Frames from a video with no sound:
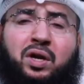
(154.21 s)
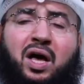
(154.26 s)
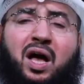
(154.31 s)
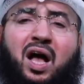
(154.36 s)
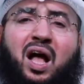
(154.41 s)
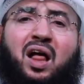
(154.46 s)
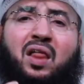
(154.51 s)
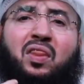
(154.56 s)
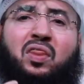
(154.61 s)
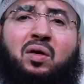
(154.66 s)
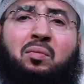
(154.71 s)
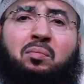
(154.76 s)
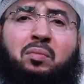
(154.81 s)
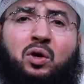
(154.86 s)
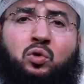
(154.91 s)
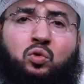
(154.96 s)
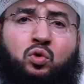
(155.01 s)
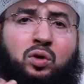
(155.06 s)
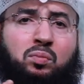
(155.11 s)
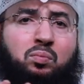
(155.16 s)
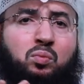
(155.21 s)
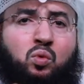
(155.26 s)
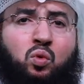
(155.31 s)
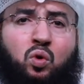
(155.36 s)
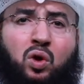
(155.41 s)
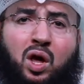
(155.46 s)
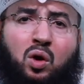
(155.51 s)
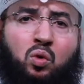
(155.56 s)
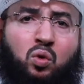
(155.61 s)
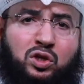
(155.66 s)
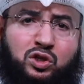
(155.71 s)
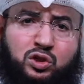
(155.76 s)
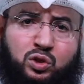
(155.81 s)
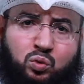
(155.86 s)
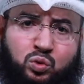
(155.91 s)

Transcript: اعظم ما يحبه الله عز